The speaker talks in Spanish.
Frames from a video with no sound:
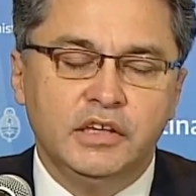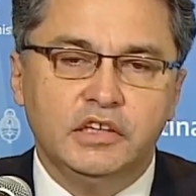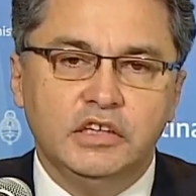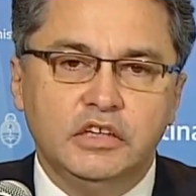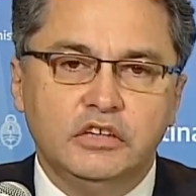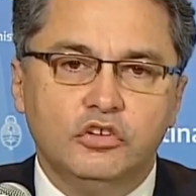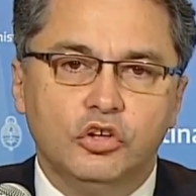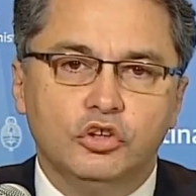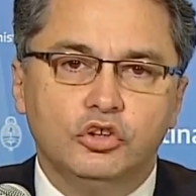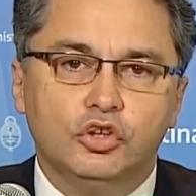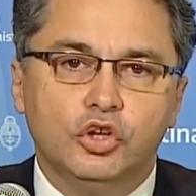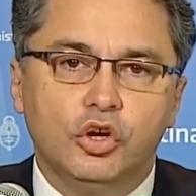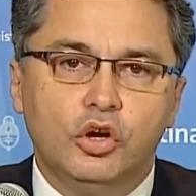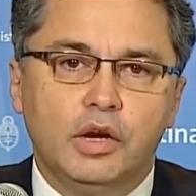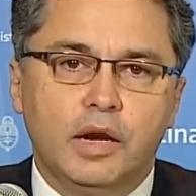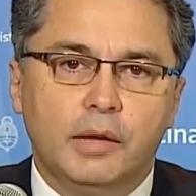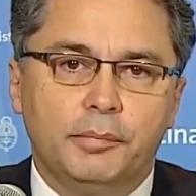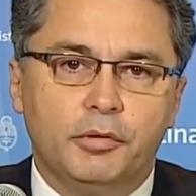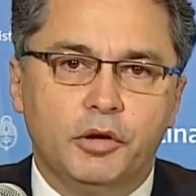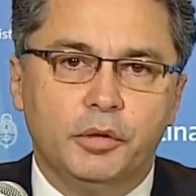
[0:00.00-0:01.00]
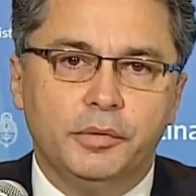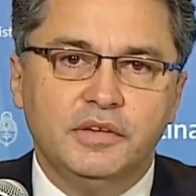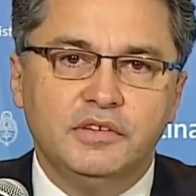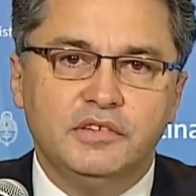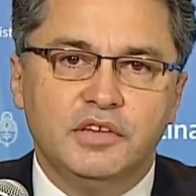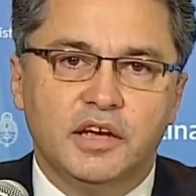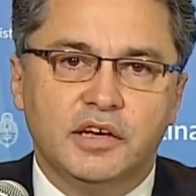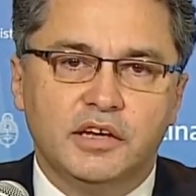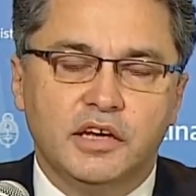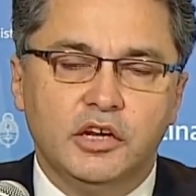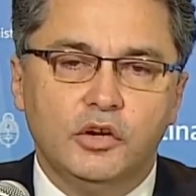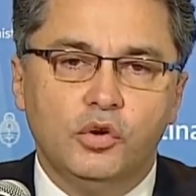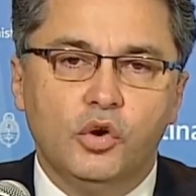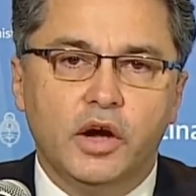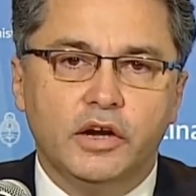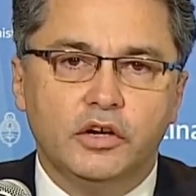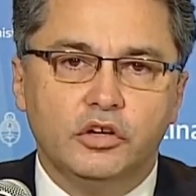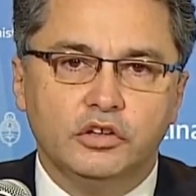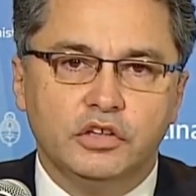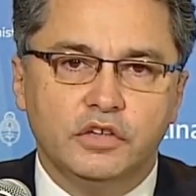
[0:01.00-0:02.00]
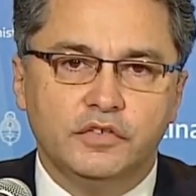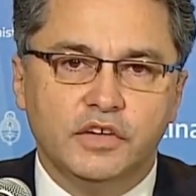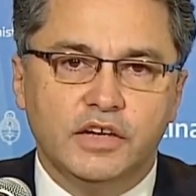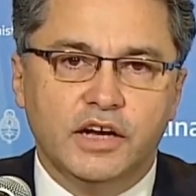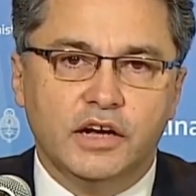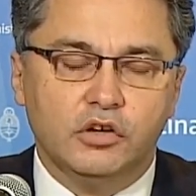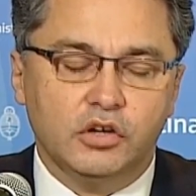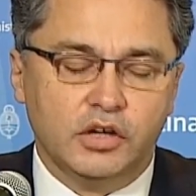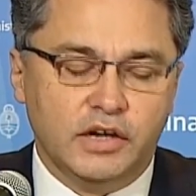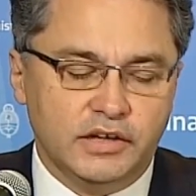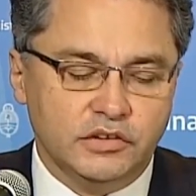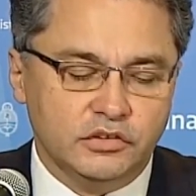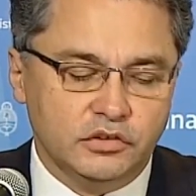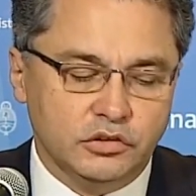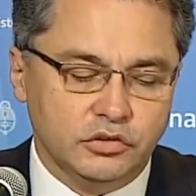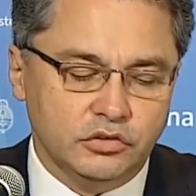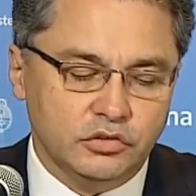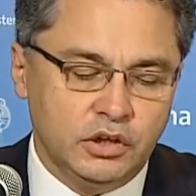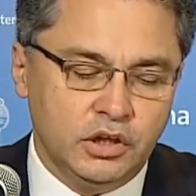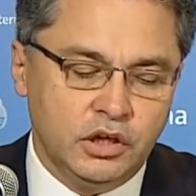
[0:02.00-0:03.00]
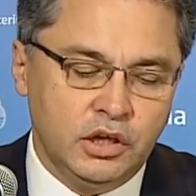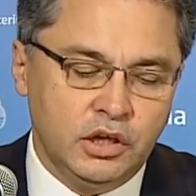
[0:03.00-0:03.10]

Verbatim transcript: y son dos las provincias que no han notificado casos.